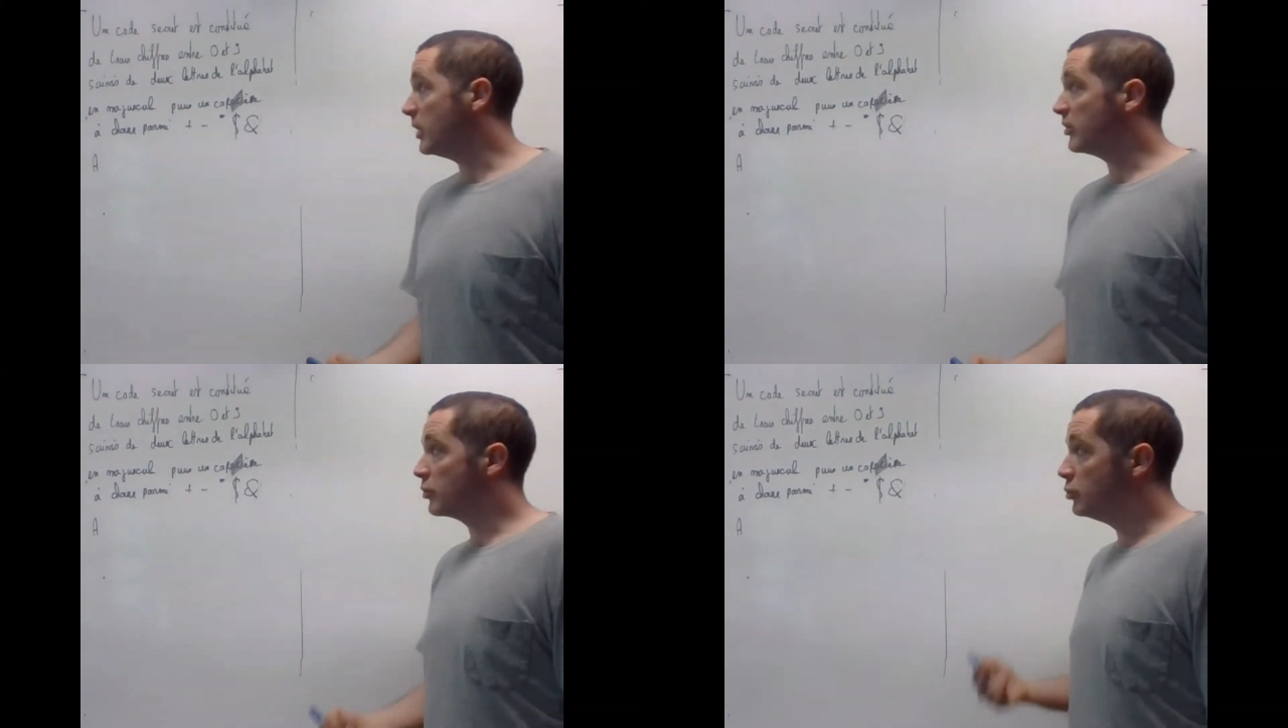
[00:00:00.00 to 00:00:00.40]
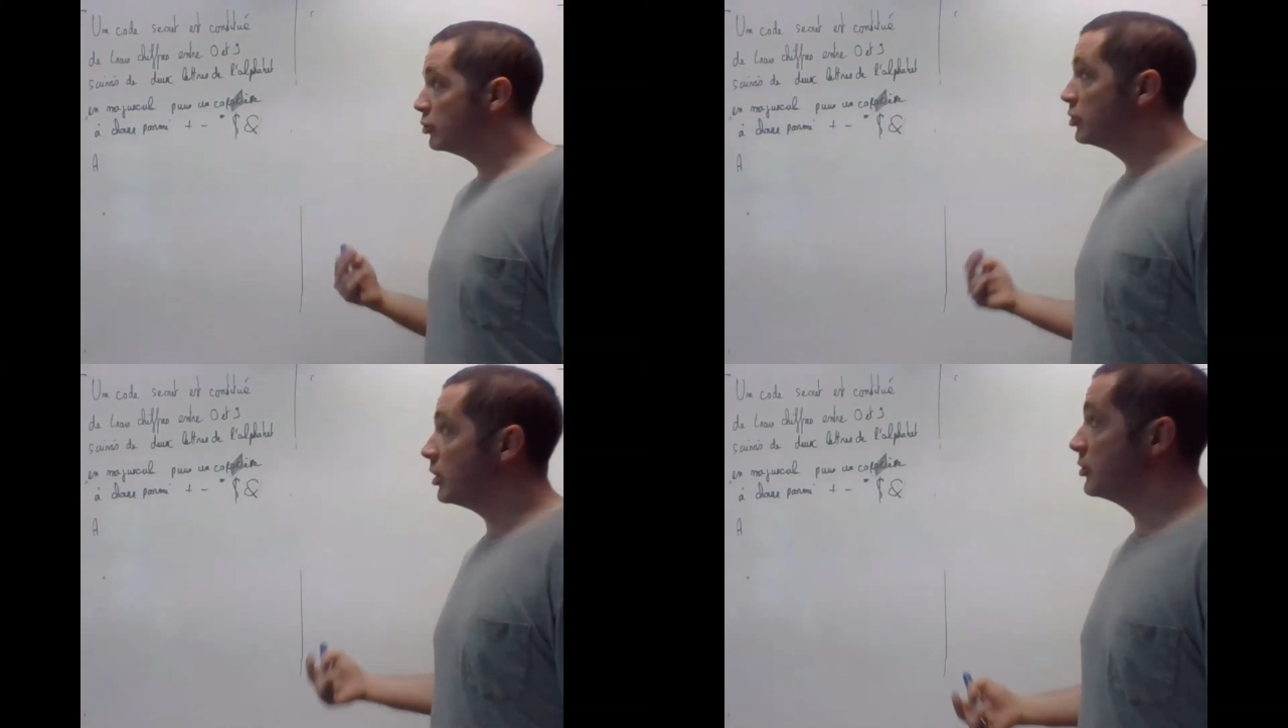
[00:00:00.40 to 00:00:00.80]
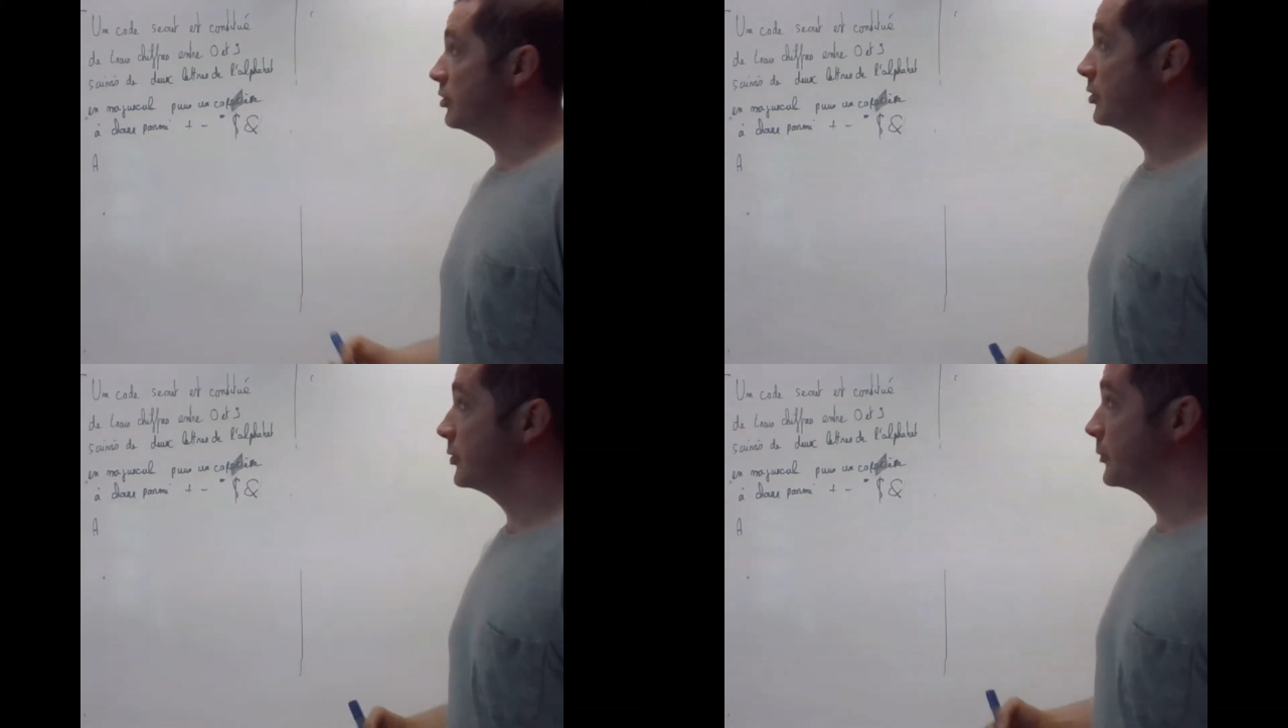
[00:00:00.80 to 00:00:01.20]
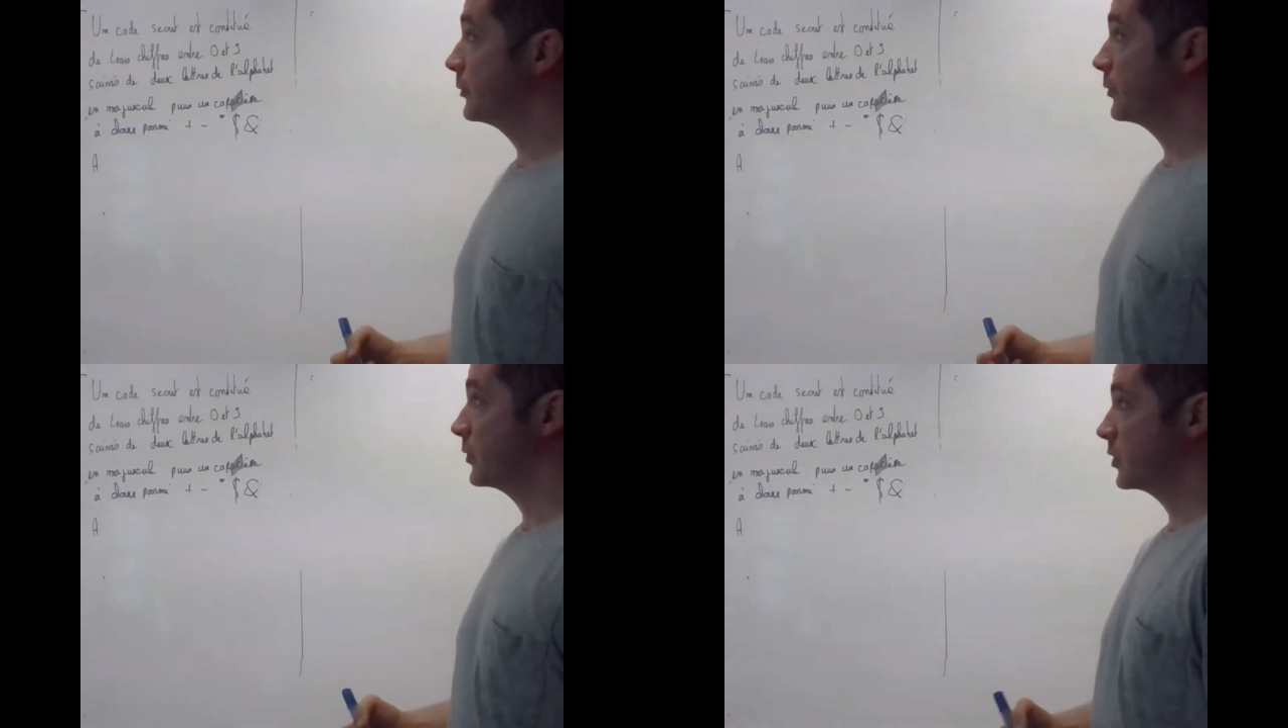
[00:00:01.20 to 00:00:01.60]
est-ce que de codes
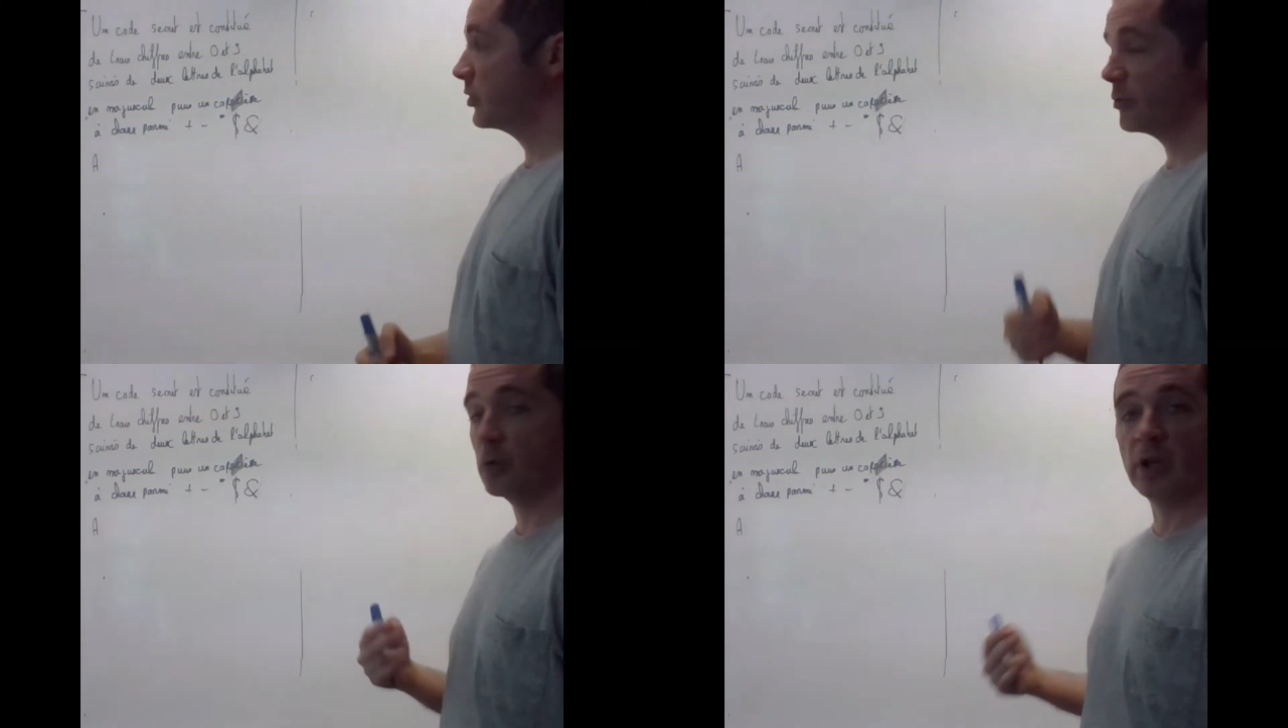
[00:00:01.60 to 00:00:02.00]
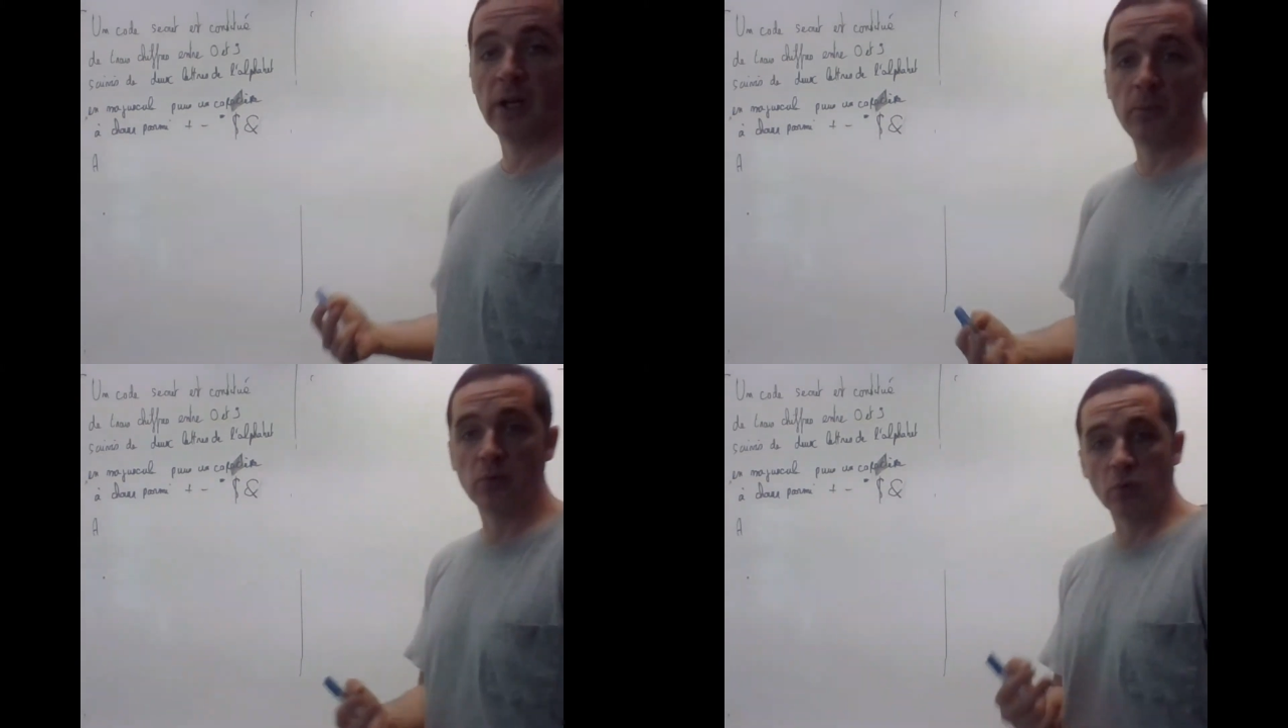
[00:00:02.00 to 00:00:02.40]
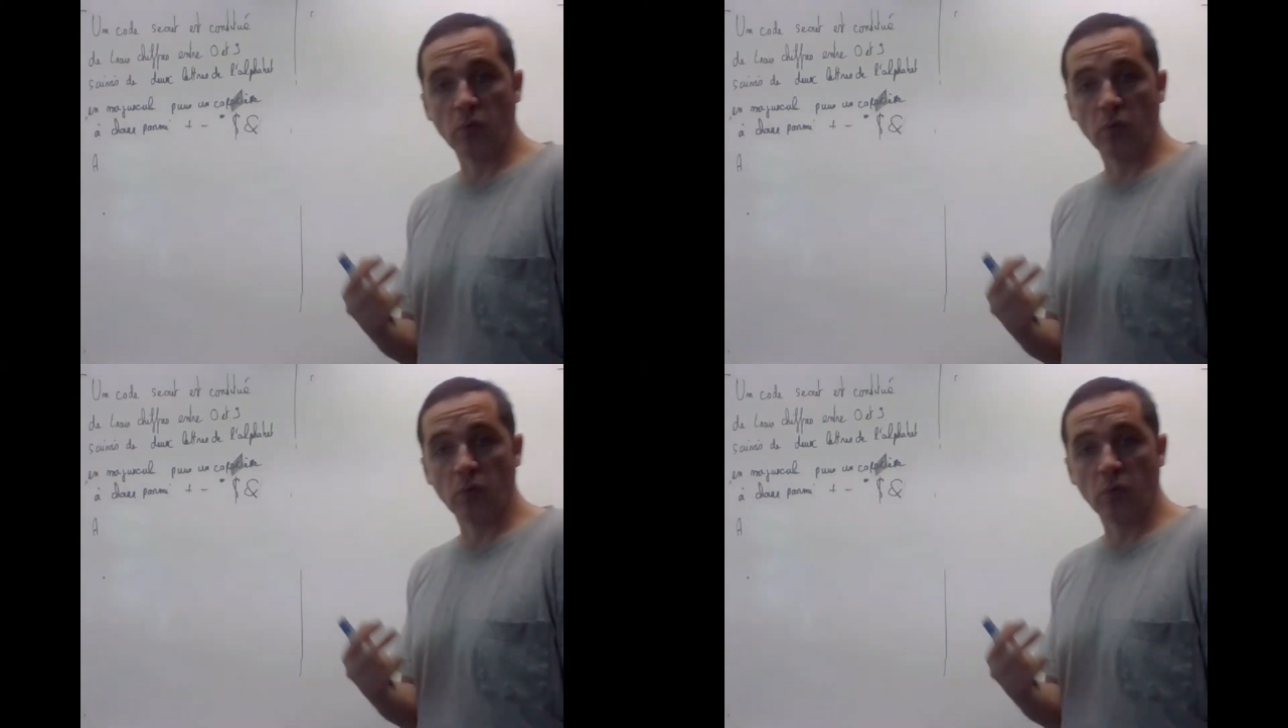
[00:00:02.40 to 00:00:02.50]
secrets peut-on